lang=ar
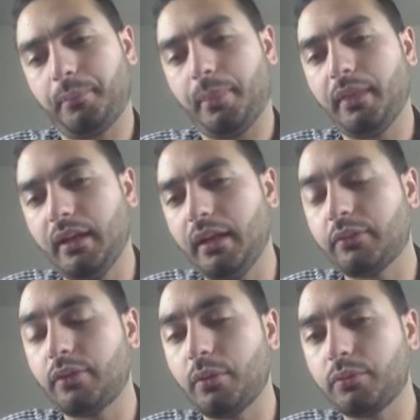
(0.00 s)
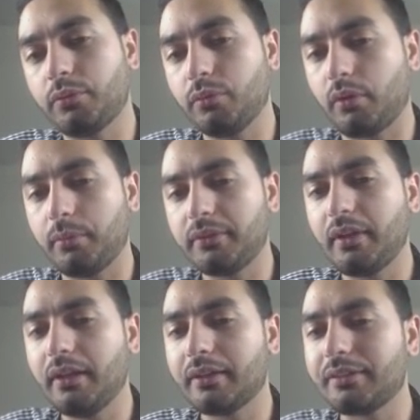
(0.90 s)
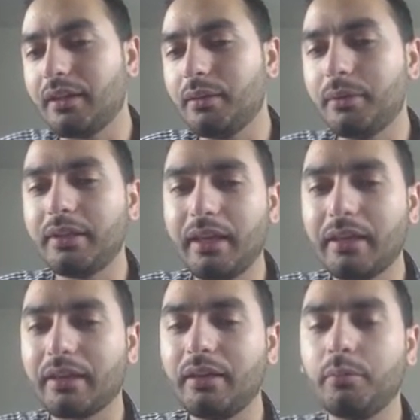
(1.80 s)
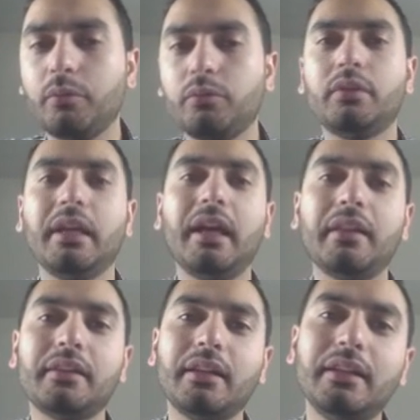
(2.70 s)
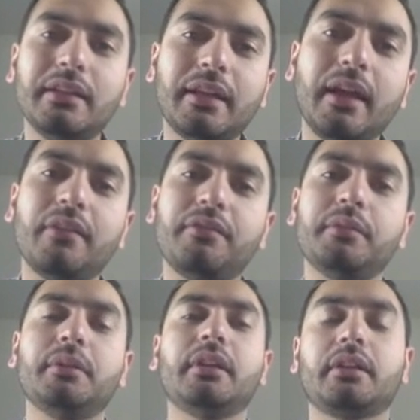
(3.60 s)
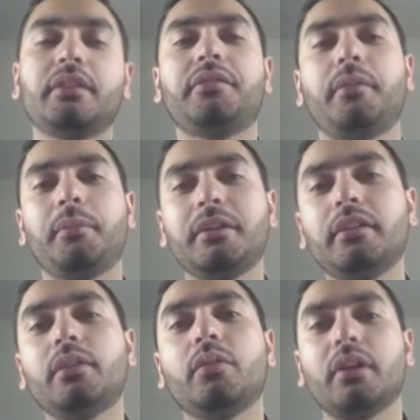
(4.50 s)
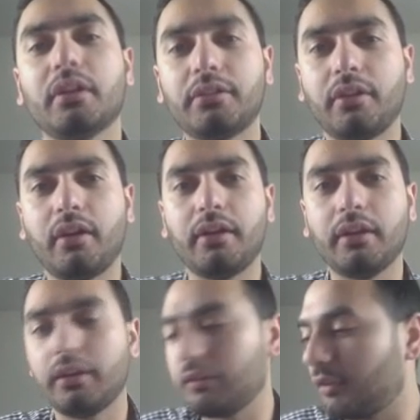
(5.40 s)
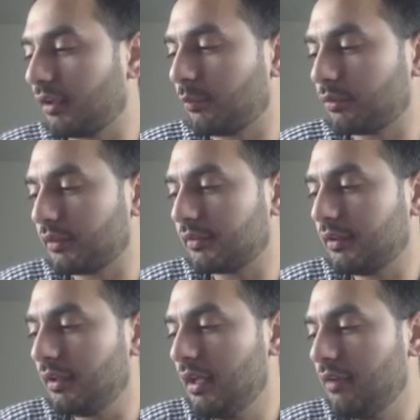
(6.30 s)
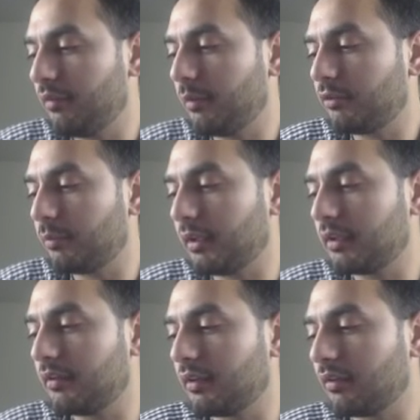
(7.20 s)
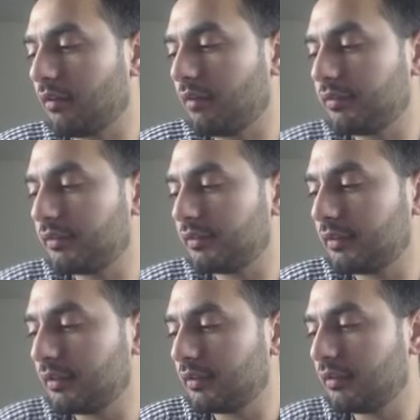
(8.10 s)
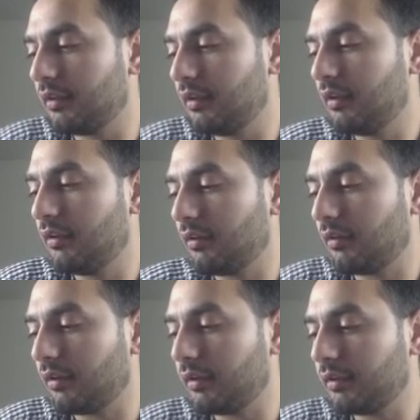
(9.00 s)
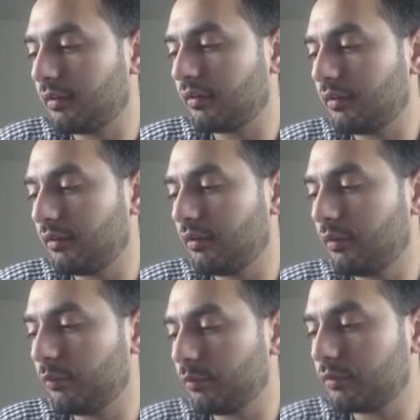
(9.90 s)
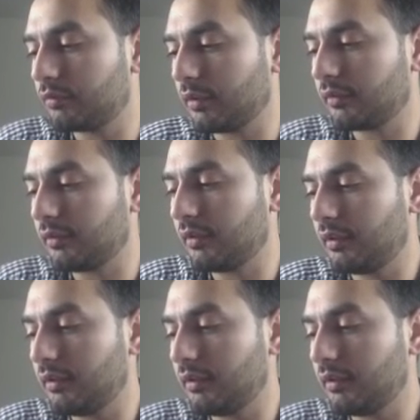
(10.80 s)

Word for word: انها يعني لا تساوي الصورة بس خلص طالما النهاية غير موجودة هذا دليل كافي بانك تثبت انه الاقتران ايش غير متصل فباجي بحكي اذا قاف السين غير متصل